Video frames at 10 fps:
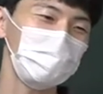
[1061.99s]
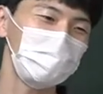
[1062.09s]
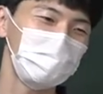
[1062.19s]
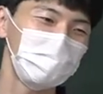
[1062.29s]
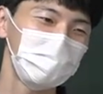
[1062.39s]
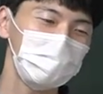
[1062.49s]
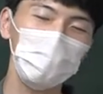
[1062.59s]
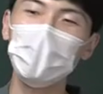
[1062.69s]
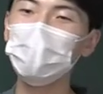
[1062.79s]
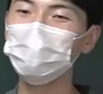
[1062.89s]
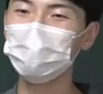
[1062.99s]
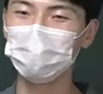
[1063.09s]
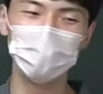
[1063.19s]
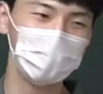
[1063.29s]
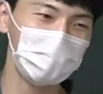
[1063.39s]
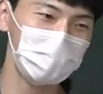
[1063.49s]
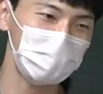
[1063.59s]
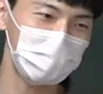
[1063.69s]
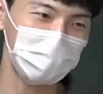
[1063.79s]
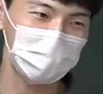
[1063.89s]
거. 놀라운
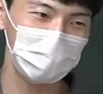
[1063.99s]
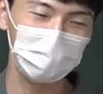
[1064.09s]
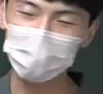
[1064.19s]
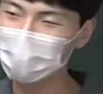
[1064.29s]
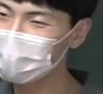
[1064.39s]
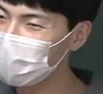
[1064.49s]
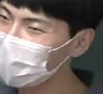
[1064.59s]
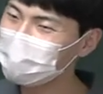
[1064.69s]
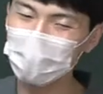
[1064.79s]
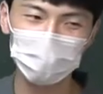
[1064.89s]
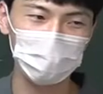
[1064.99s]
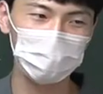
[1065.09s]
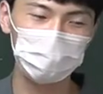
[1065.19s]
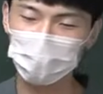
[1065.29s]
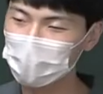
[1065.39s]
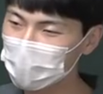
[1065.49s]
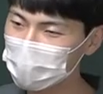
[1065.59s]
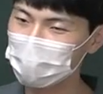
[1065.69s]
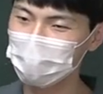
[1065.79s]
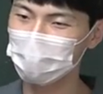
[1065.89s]
이니까 그렇게 마이너스 아니에요. 죽일 것
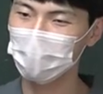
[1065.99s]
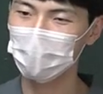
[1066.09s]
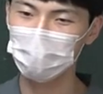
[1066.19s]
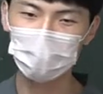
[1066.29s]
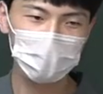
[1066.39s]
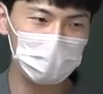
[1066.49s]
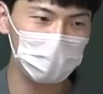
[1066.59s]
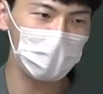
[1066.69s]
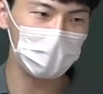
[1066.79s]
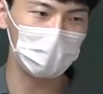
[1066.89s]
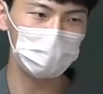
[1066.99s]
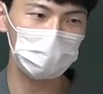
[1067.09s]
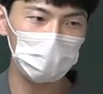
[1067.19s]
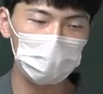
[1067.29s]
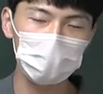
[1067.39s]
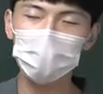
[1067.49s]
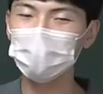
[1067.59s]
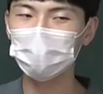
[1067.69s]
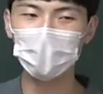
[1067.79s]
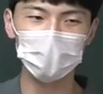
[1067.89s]
같은 미친 듯한 두려운 이런
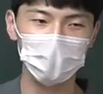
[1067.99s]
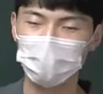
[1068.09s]
느낌이 아니잖아요.